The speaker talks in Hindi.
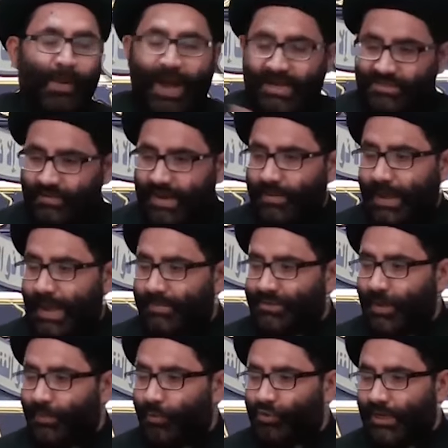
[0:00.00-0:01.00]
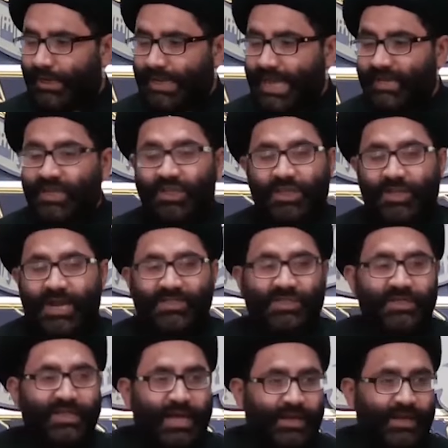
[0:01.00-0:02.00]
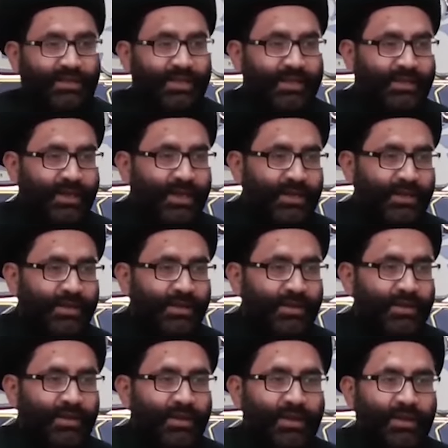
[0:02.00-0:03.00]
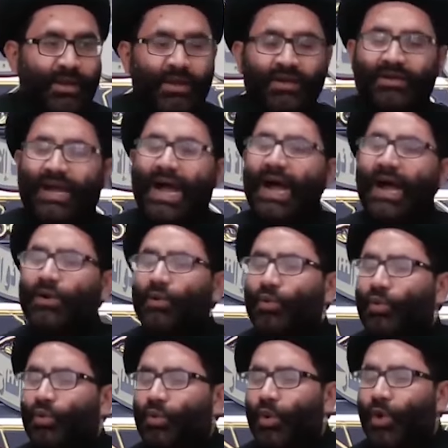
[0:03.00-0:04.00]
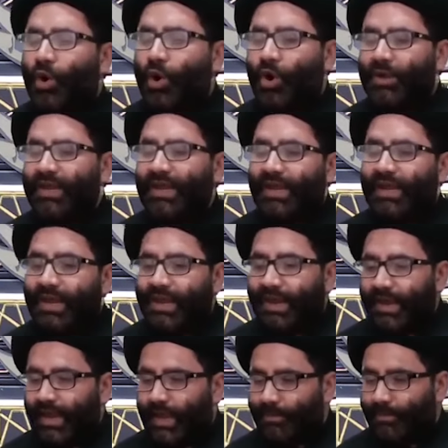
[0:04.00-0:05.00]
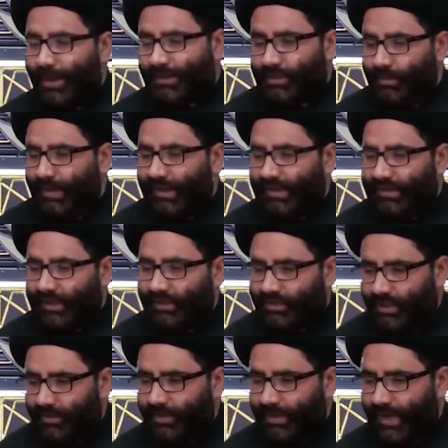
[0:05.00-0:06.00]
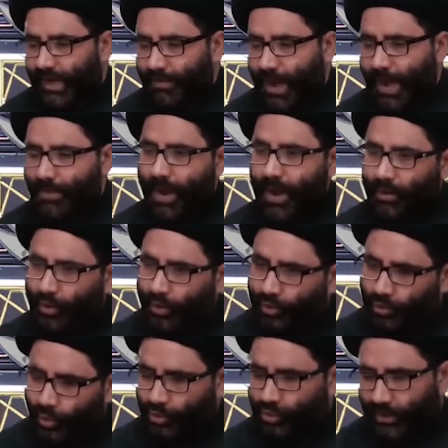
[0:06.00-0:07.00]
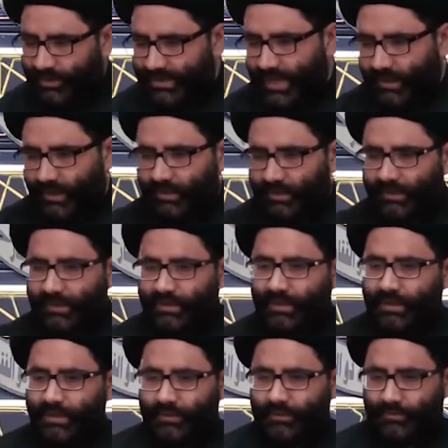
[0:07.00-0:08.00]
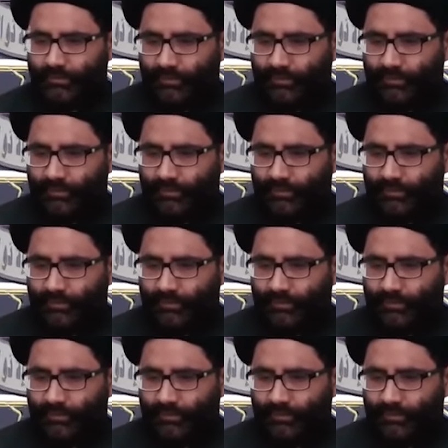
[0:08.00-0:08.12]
पांचवें इमाम से पूछा गया कितना सजदा करते थे का कोई नेमत मिलती थी मेरे बाबा को तो सजदा करते थे